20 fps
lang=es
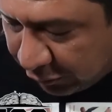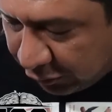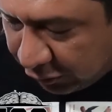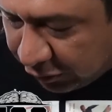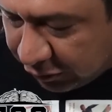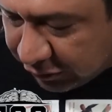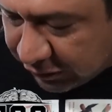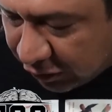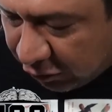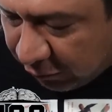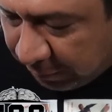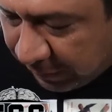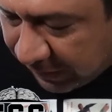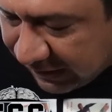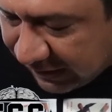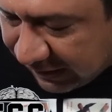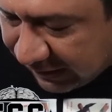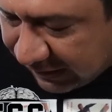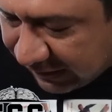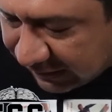bueno que nos
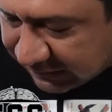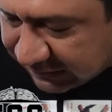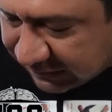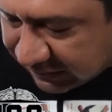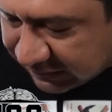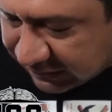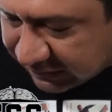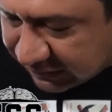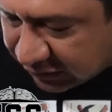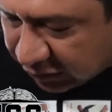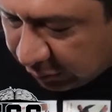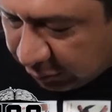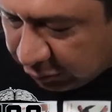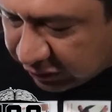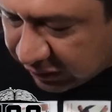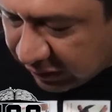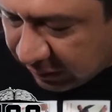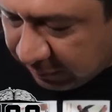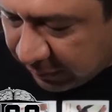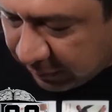acompañan. Gracias, como
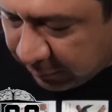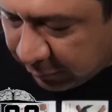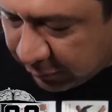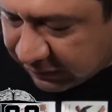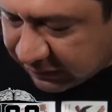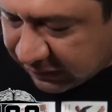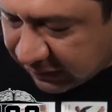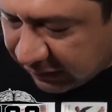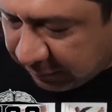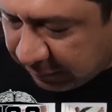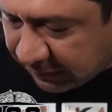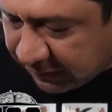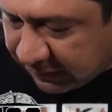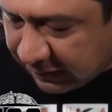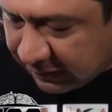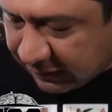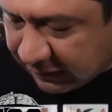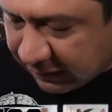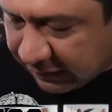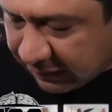siempre, por estar al
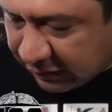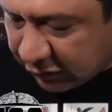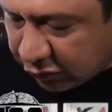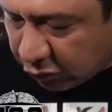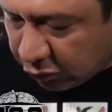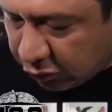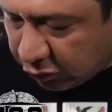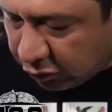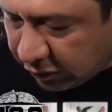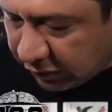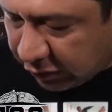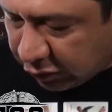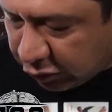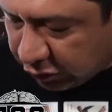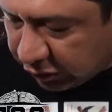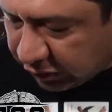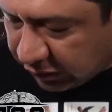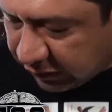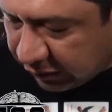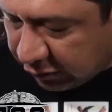pendiente de todo el
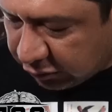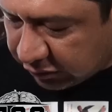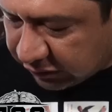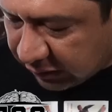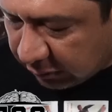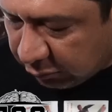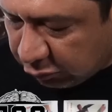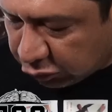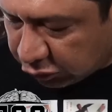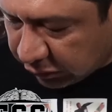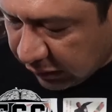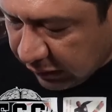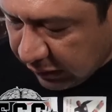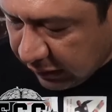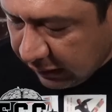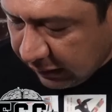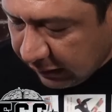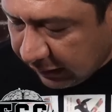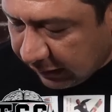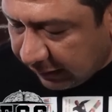contenido que estamos
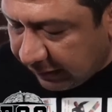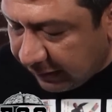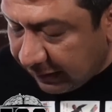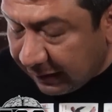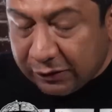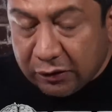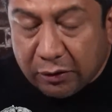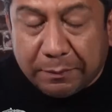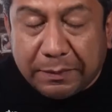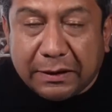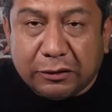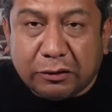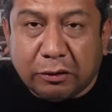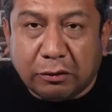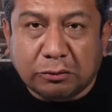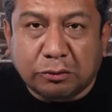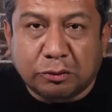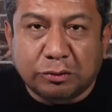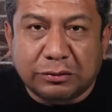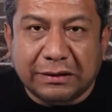generando para
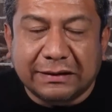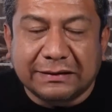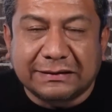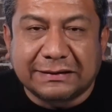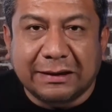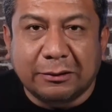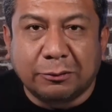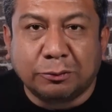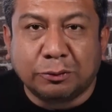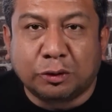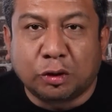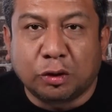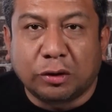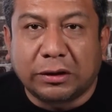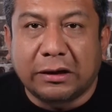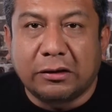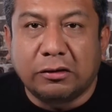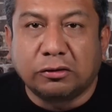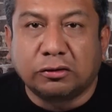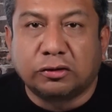todos ustedes. Qué gusto
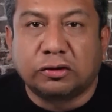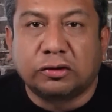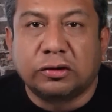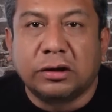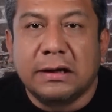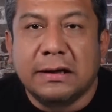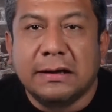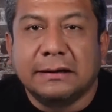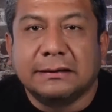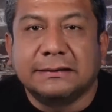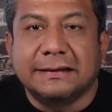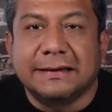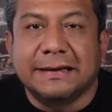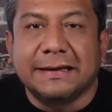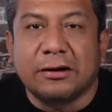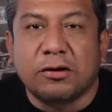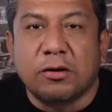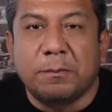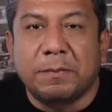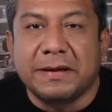que nos
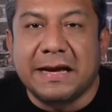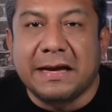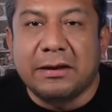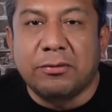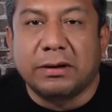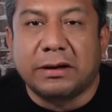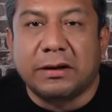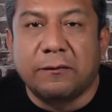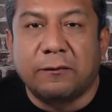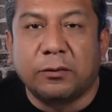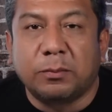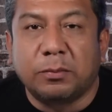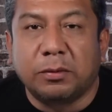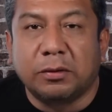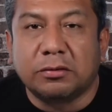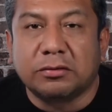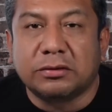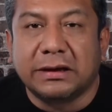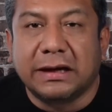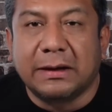sigan acompañando aquí en
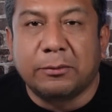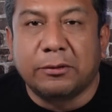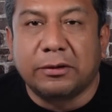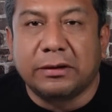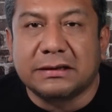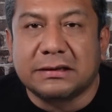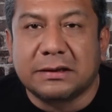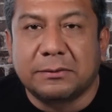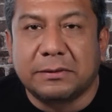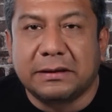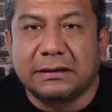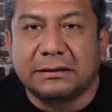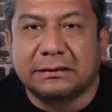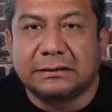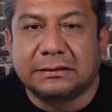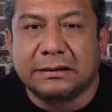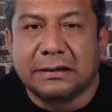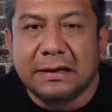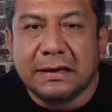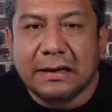Fútbol con Cerebro. Ya saben,
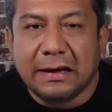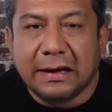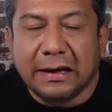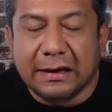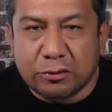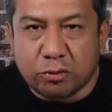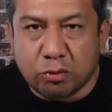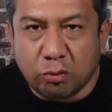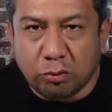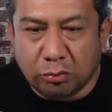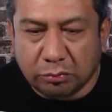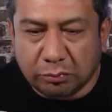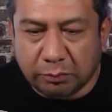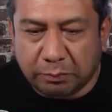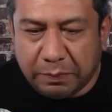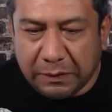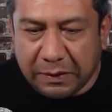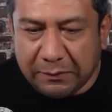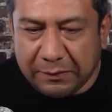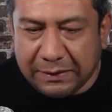es, es un
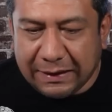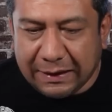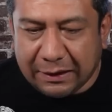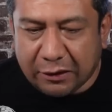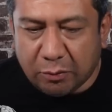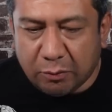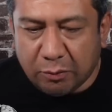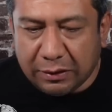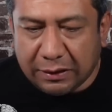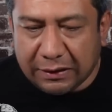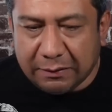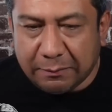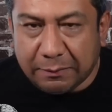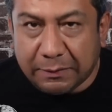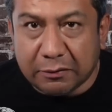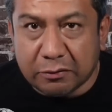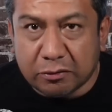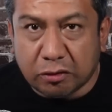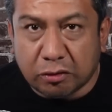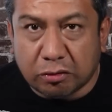privilegio muy grande
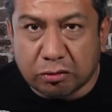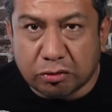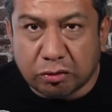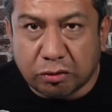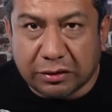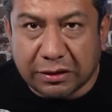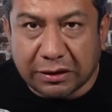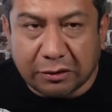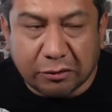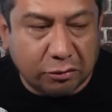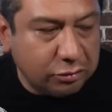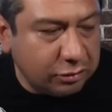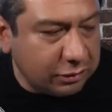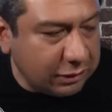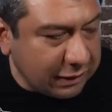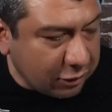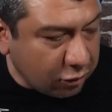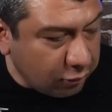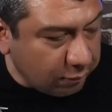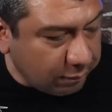para nosotros contar con
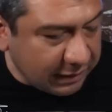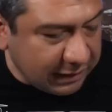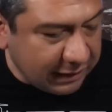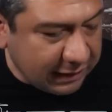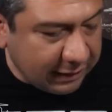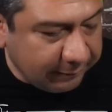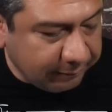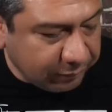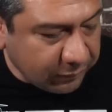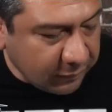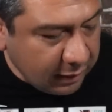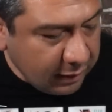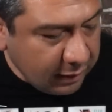la compañía